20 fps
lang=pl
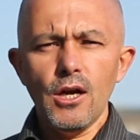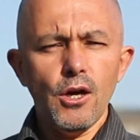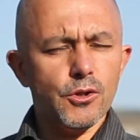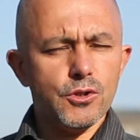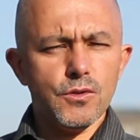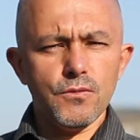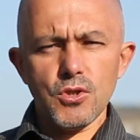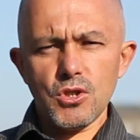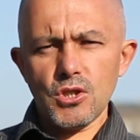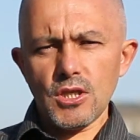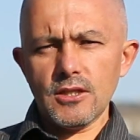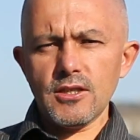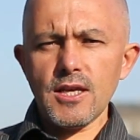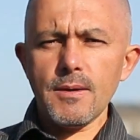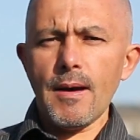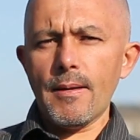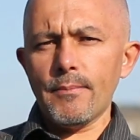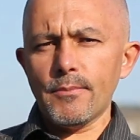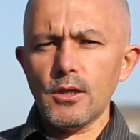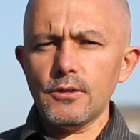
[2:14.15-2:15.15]
Oczywiście
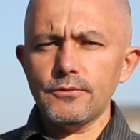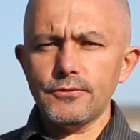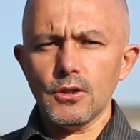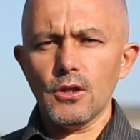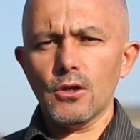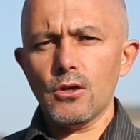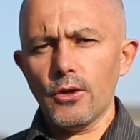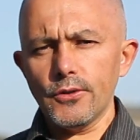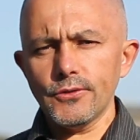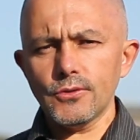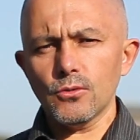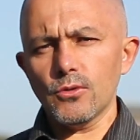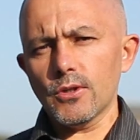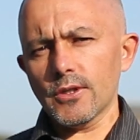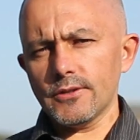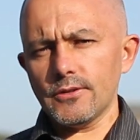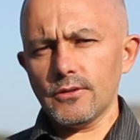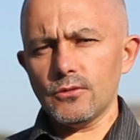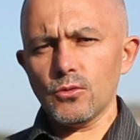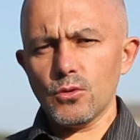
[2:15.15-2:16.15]
nie ma mowy o końcu
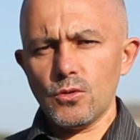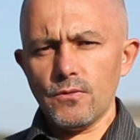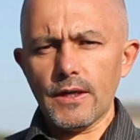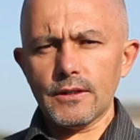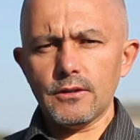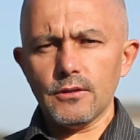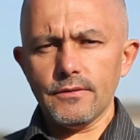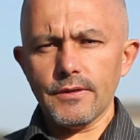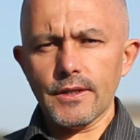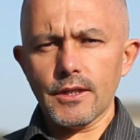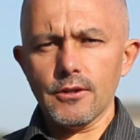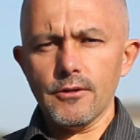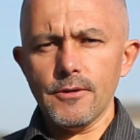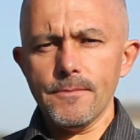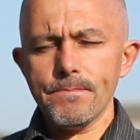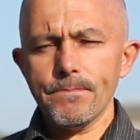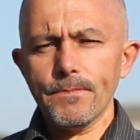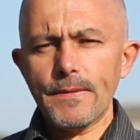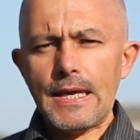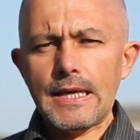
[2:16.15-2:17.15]
kryzysu światowego,